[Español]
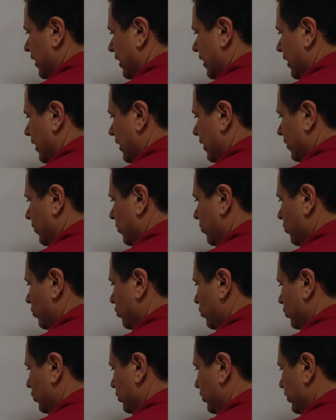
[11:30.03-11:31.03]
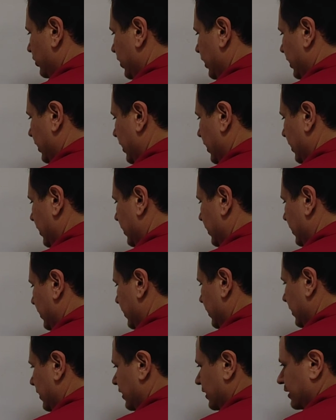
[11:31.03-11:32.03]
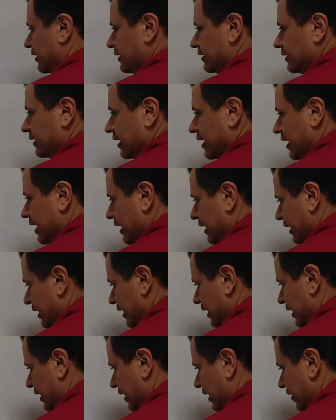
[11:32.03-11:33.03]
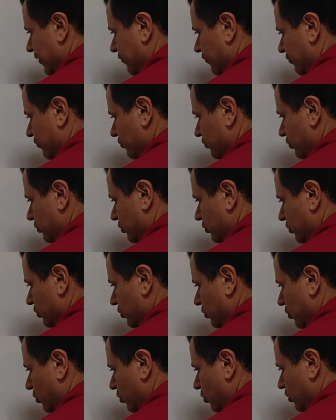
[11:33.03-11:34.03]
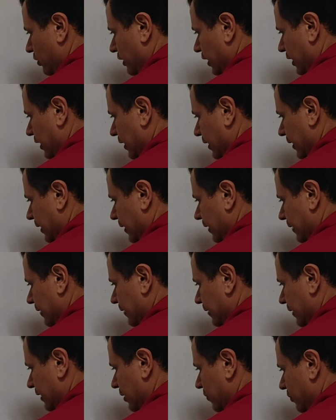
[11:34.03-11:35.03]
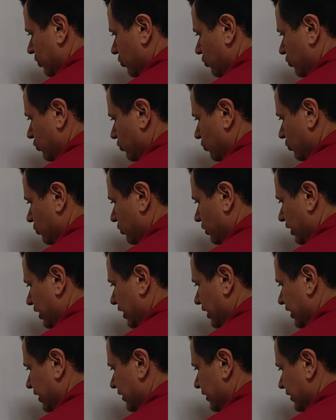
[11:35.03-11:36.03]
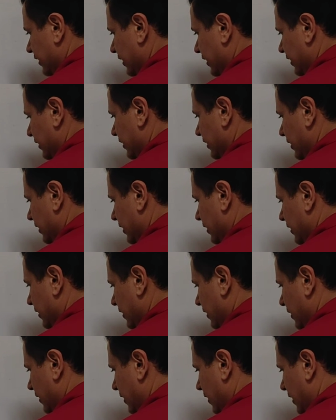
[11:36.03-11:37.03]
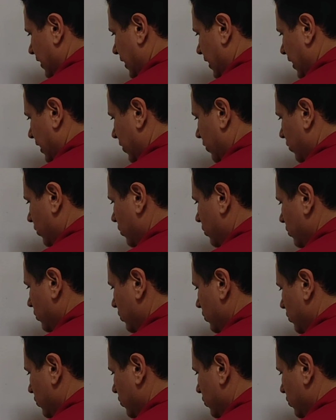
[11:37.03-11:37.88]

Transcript: arco secante de x y la función cotangente a la menos 1 de x es arco